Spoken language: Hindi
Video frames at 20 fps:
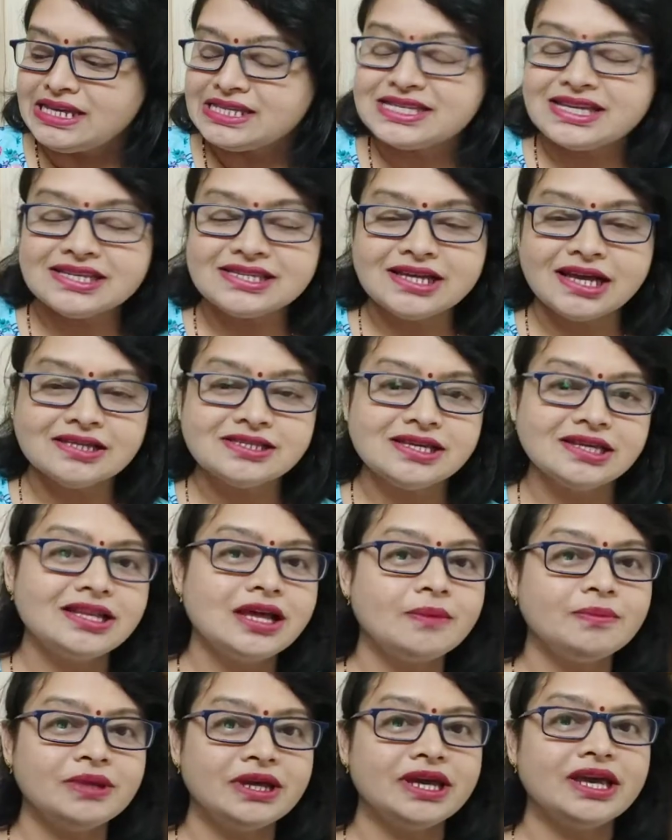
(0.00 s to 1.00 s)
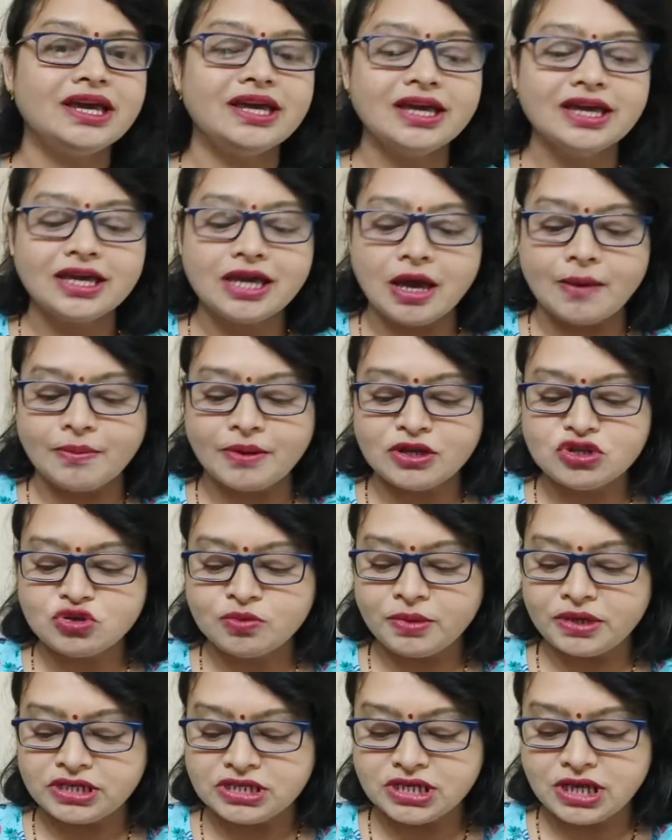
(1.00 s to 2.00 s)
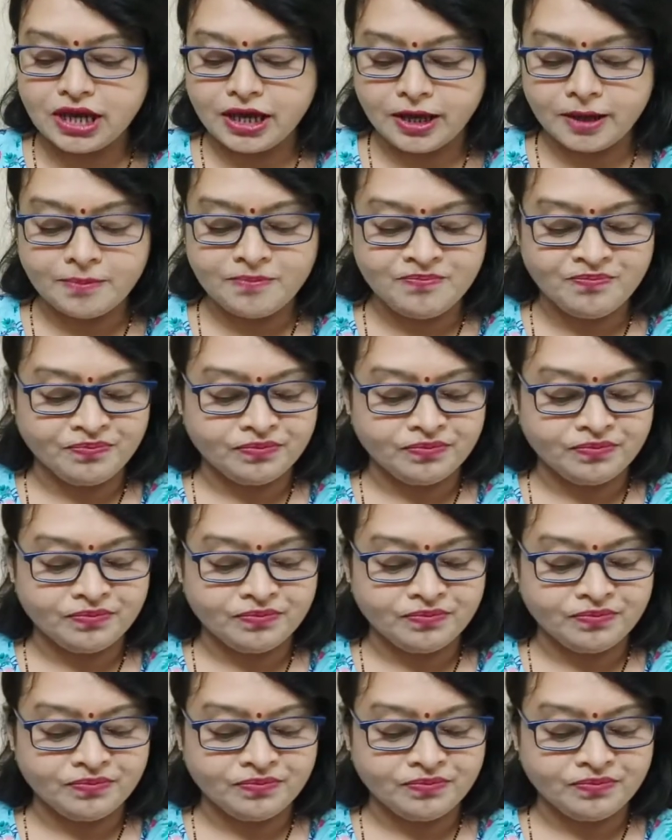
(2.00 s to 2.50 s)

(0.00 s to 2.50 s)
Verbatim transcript: इसके साथ साथ आप देखेंगे कि आपका जो बच्चा है